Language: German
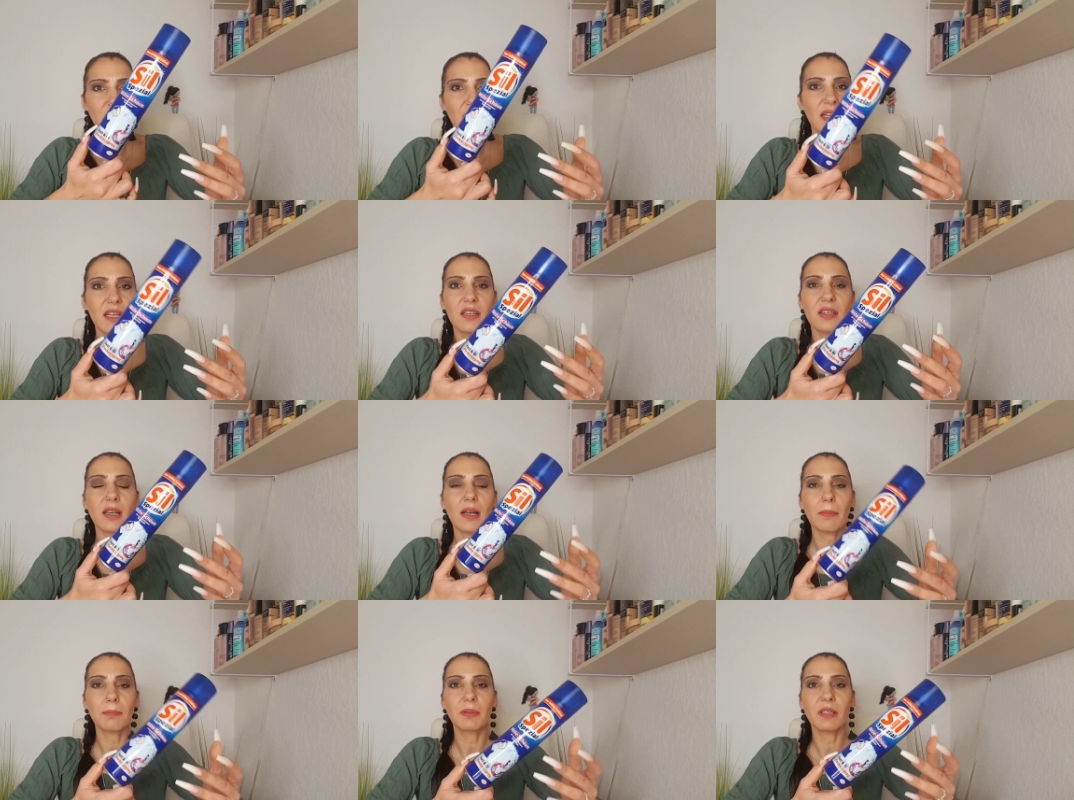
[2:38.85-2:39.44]

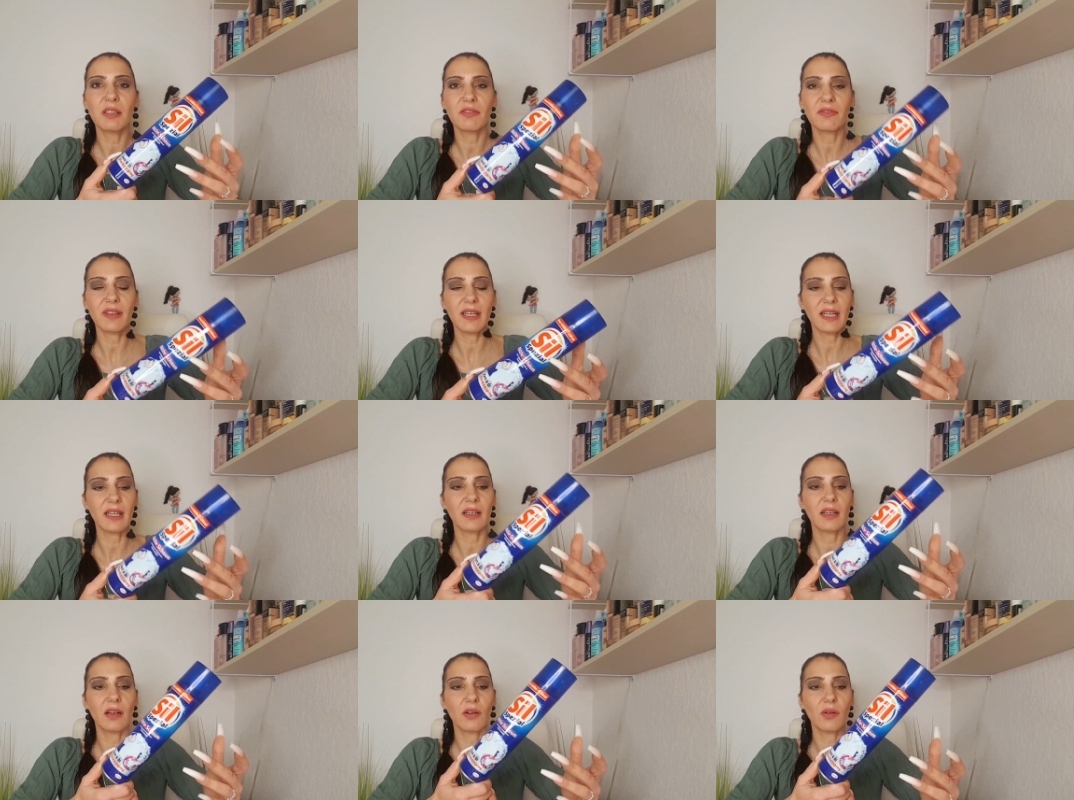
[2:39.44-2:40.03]
Ich habe die
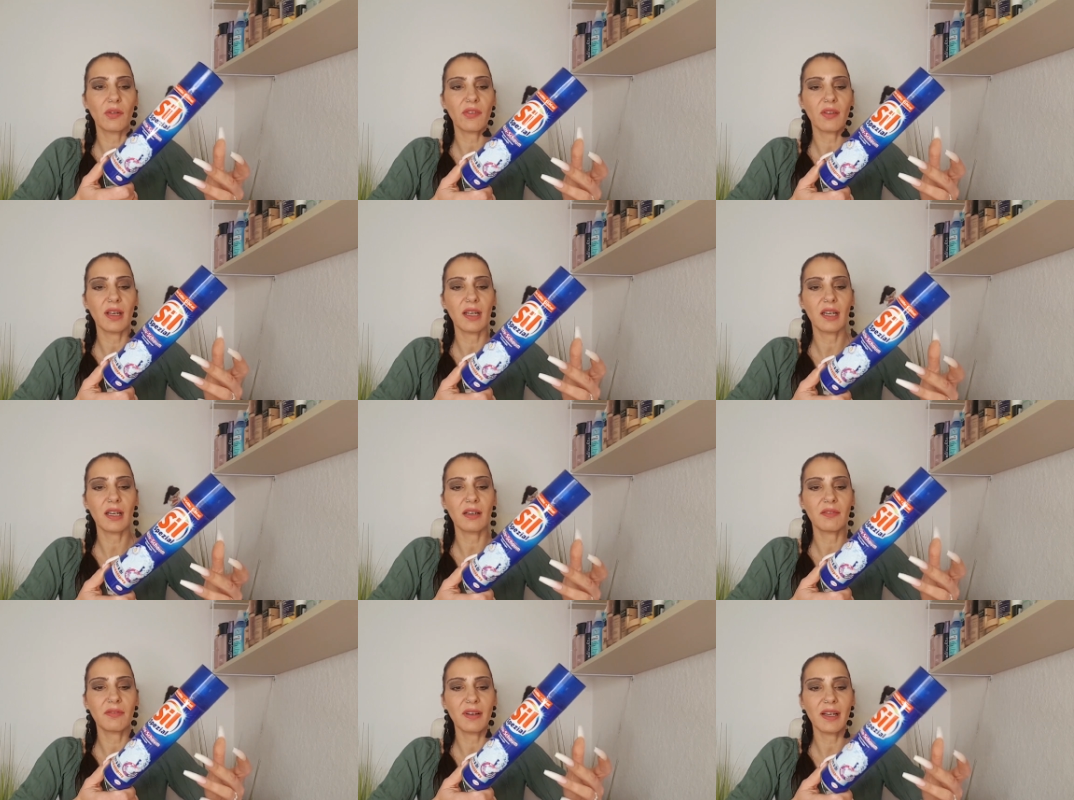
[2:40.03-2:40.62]
Flecken aus
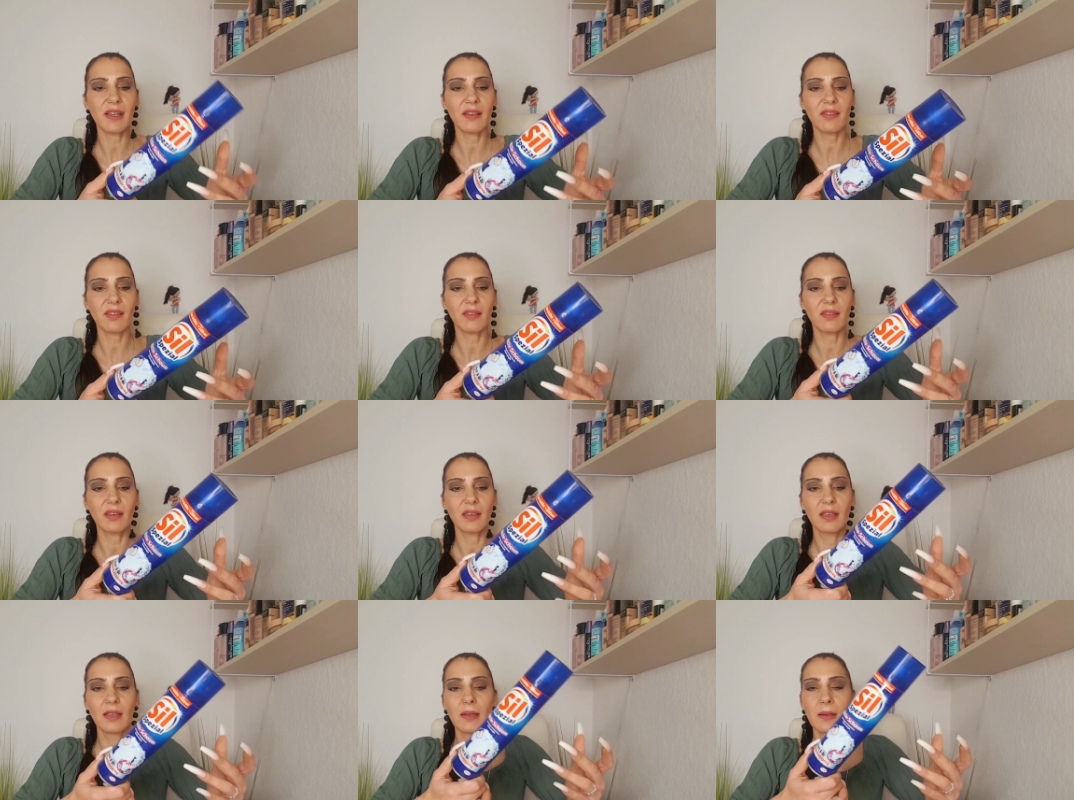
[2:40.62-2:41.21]
einer
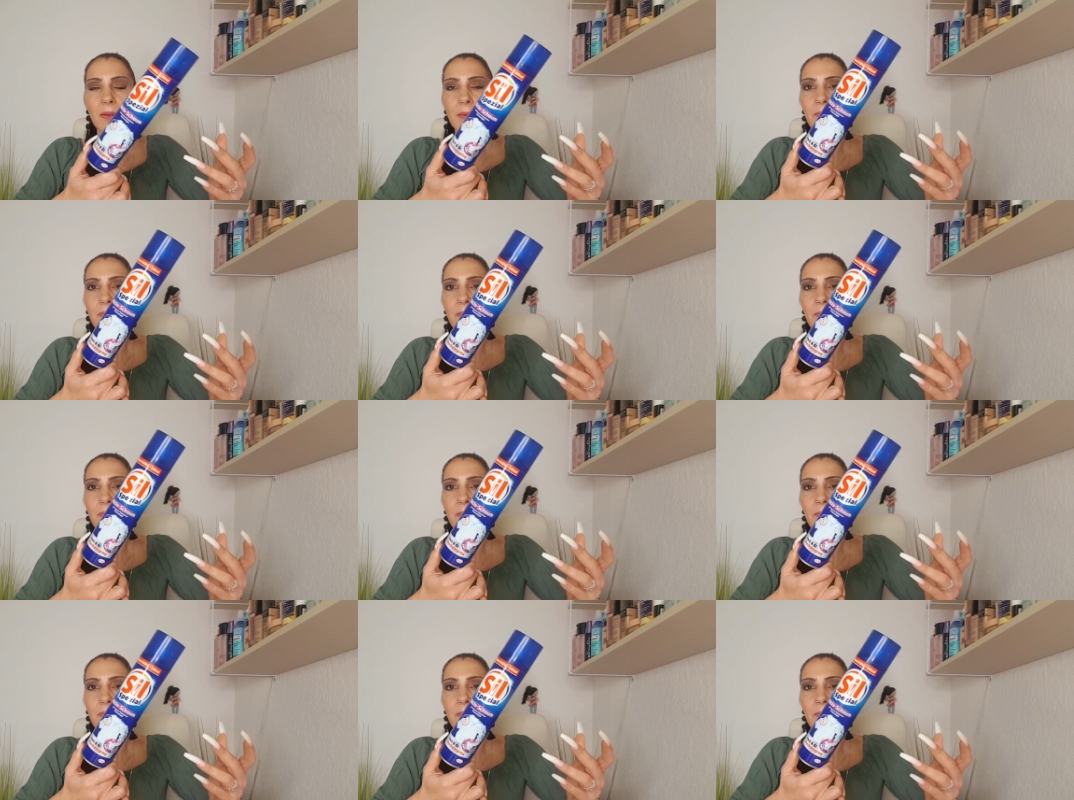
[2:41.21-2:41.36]
weißen